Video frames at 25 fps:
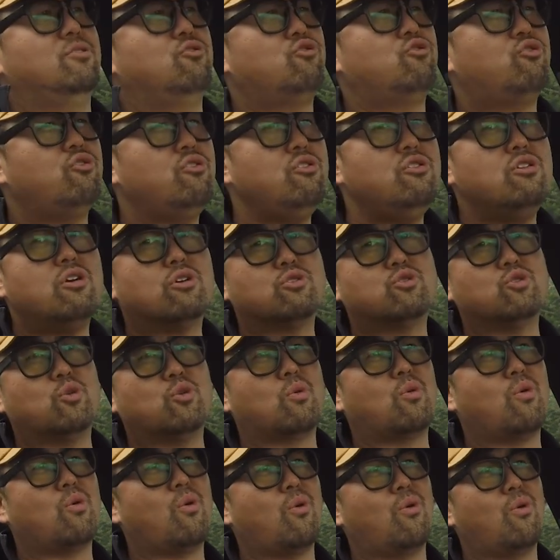출력
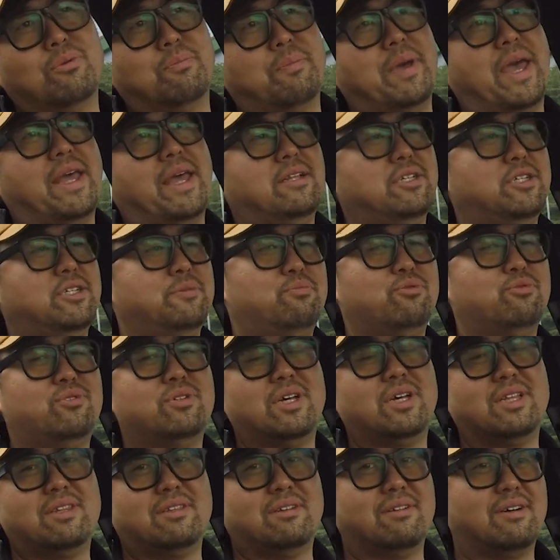좋고 패들
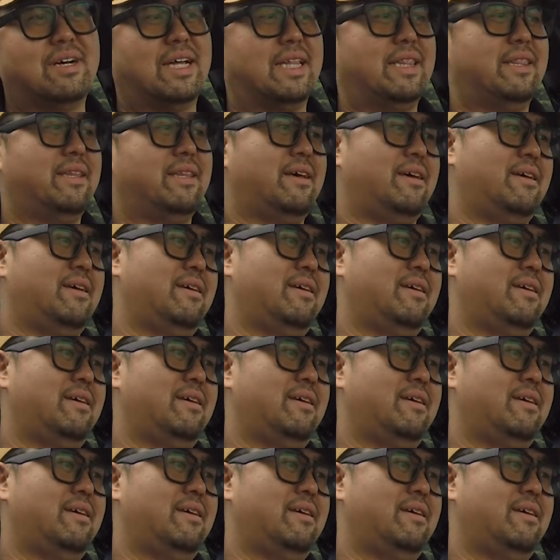시프트가 들어간다.